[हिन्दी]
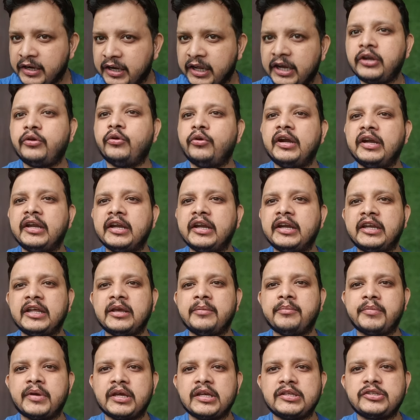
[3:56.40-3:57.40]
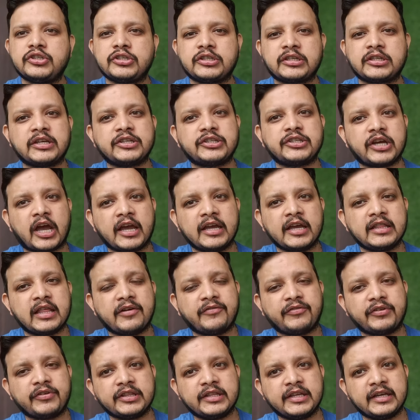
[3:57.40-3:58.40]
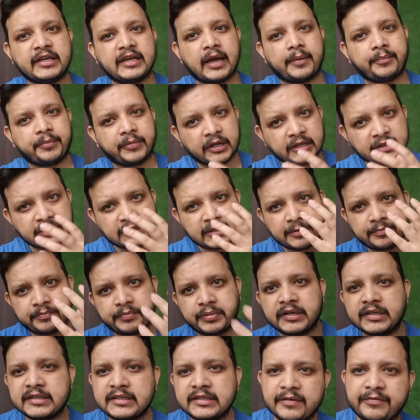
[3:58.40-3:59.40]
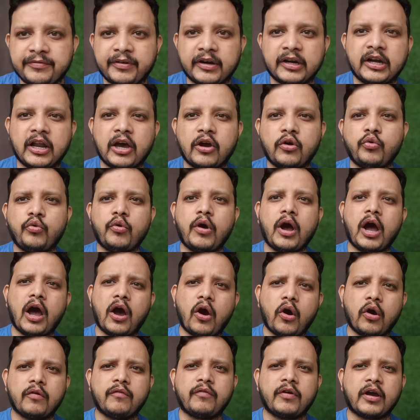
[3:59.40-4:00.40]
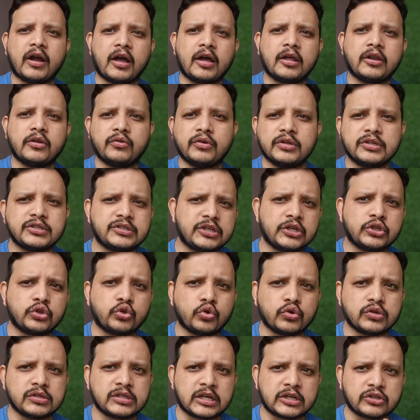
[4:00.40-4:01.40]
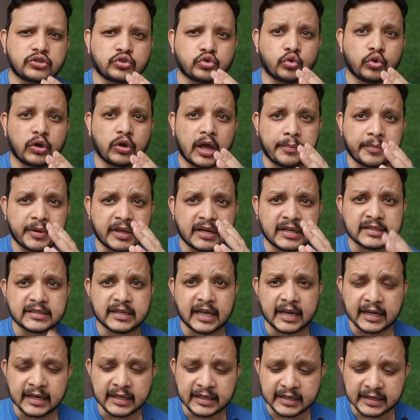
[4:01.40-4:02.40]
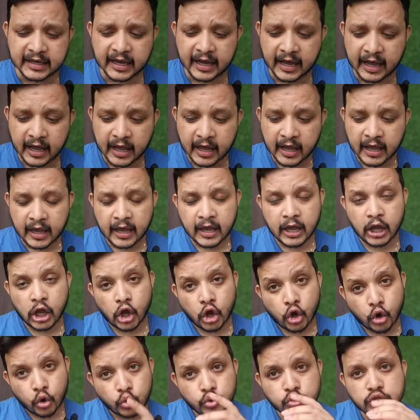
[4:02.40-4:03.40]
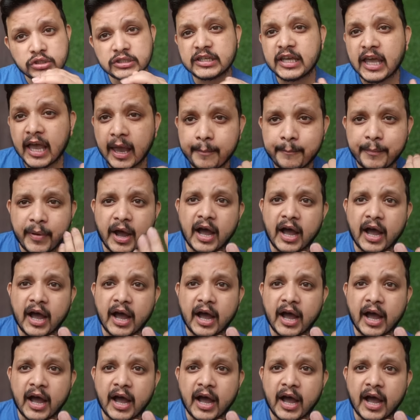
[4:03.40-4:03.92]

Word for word: टी ट्वेंटी टीम में जिसके शाहिद आफरीदी कैप्टन थे फिर से फड्डा हुआ और वकार यूनिस ने 2016 में रिजाइन किया उसके